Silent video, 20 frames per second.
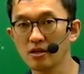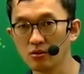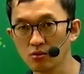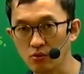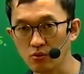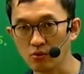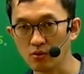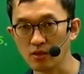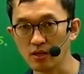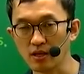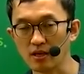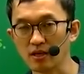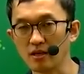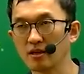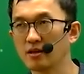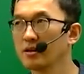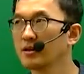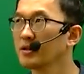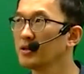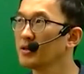독해,
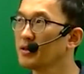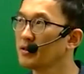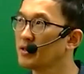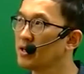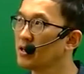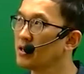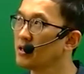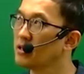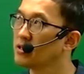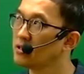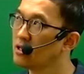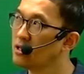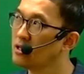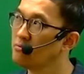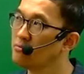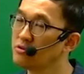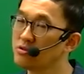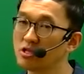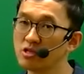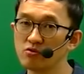네,
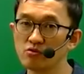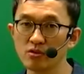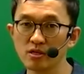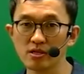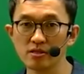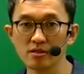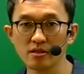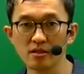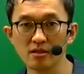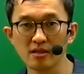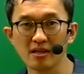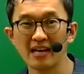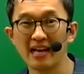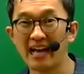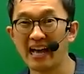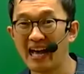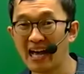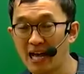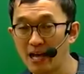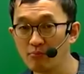1문제 중에서
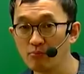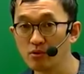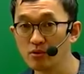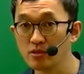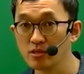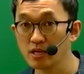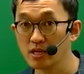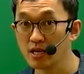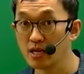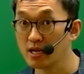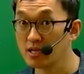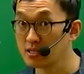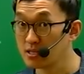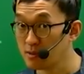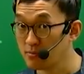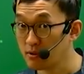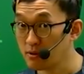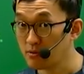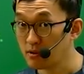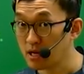한 문제가
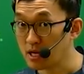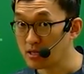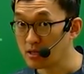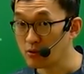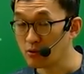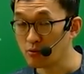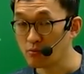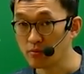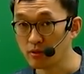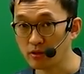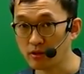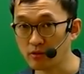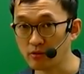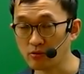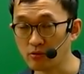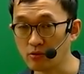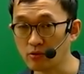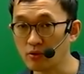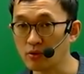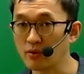제법 까다로운
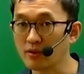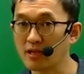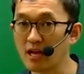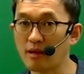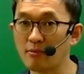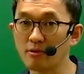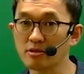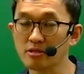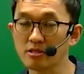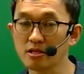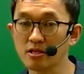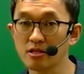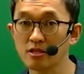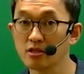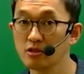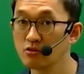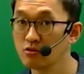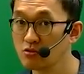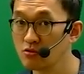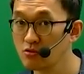편이었고 나머지는
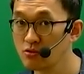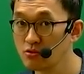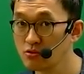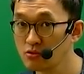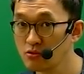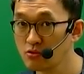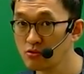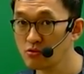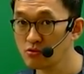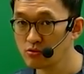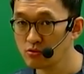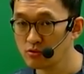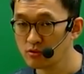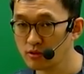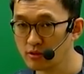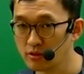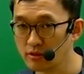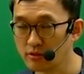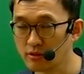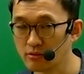술술술
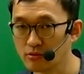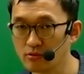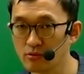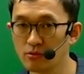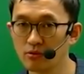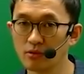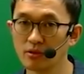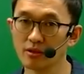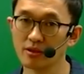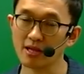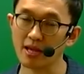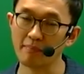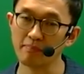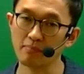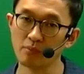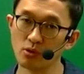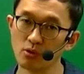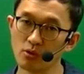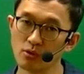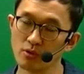익혔고
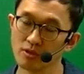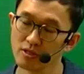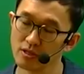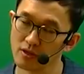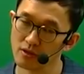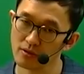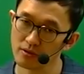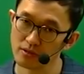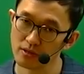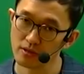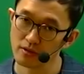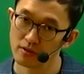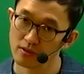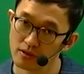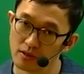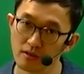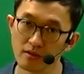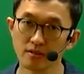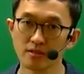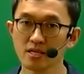답도
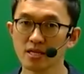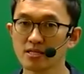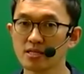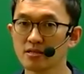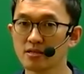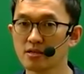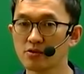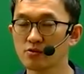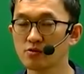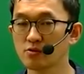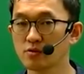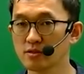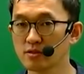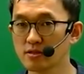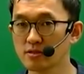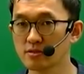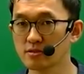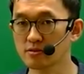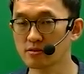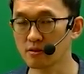척척척 찾아낼 수
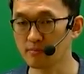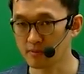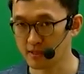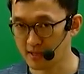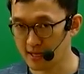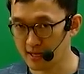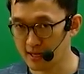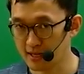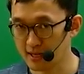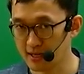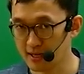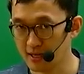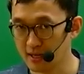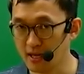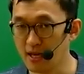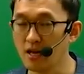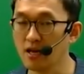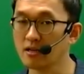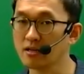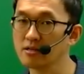있었을 겁니다.
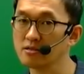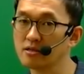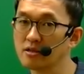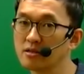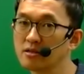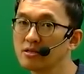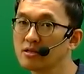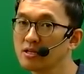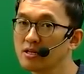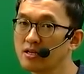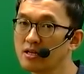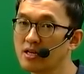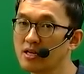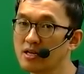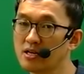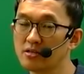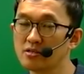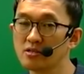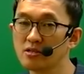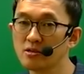그래서
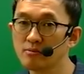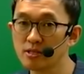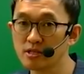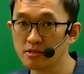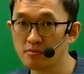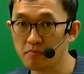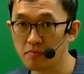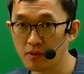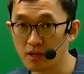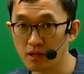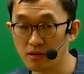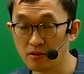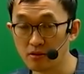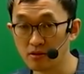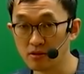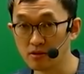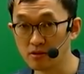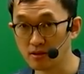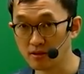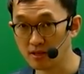특히나 시험이 쉽게
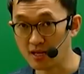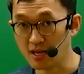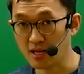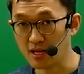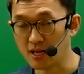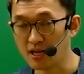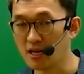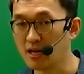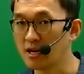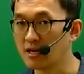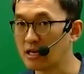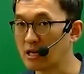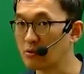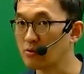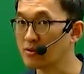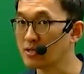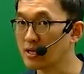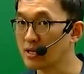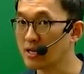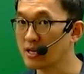느껴졌다 라고
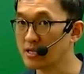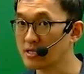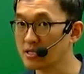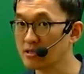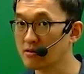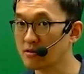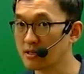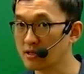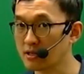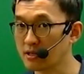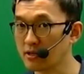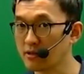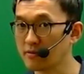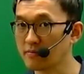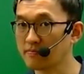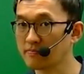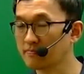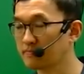생각하신 것 같아요.